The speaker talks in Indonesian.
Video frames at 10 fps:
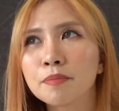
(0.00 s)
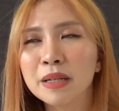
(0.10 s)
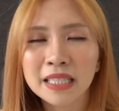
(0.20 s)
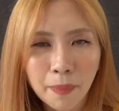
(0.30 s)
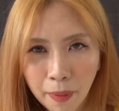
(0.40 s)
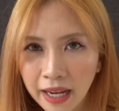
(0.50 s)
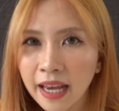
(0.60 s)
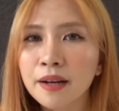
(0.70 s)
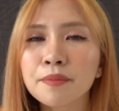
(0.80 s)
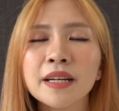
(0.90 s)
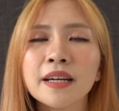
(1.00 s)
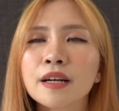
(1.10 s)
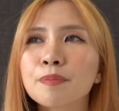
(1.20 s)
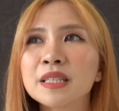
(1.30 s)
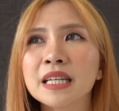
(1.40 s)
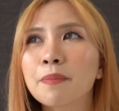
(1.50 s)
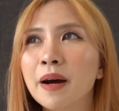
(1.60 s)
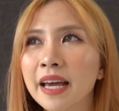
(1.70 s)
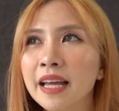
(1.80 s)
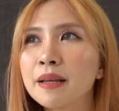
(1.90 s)
pencapaian bener
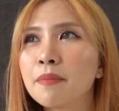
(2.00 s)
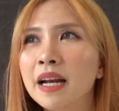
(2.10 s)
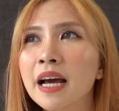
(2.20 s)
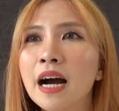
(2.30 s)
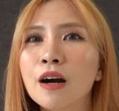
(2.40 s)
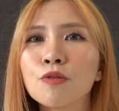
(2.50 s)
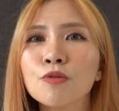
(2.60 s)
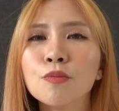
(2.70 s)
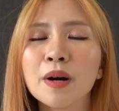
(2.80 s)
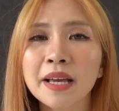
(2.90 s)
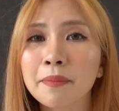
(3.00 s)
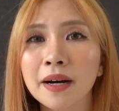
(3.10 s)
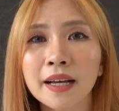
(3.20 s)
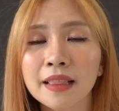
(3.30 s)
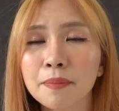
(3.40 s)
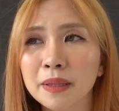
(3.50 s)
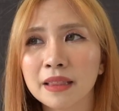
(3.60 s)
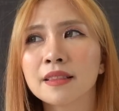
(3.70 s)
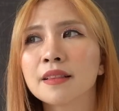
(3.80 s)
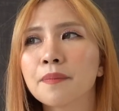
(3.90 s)
pencapaian dimana aku banyak banget dapat
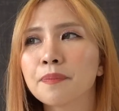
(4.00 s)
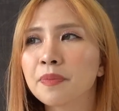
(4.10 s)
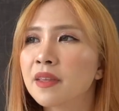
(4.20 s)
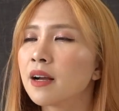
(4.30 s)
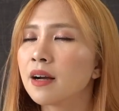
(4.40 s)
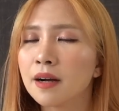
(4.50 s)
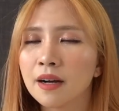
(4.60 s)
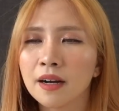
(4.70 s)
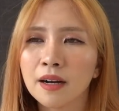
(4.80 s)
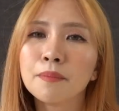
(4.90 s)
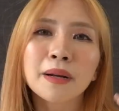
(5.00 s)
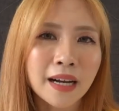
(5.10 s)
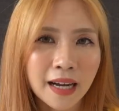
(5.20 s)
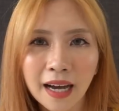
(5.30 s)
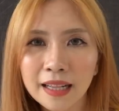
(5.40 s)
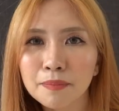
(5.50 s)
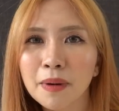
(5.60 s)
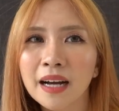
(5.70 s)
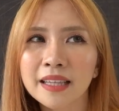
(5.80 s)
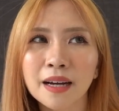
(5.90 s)
berkat
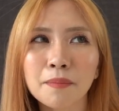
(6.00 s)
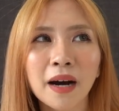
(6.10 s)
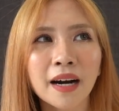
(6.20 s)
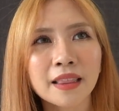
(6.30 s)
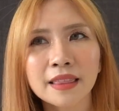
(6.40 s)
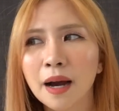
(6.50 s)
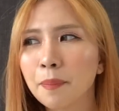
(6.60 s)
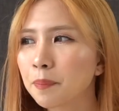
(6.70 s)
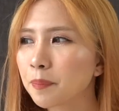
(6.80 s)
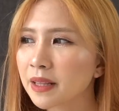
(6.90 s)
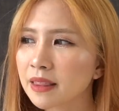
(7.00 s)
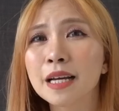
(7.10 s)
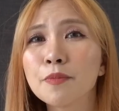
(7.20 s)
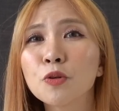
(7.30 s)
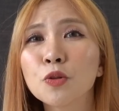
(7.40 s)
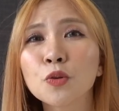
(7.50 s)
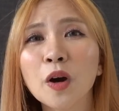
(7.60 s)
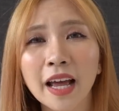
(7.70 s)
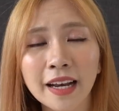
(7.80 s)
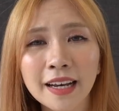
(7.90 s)
banyak banget dapat
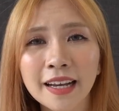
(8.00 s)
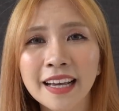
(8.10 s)
keberuntungan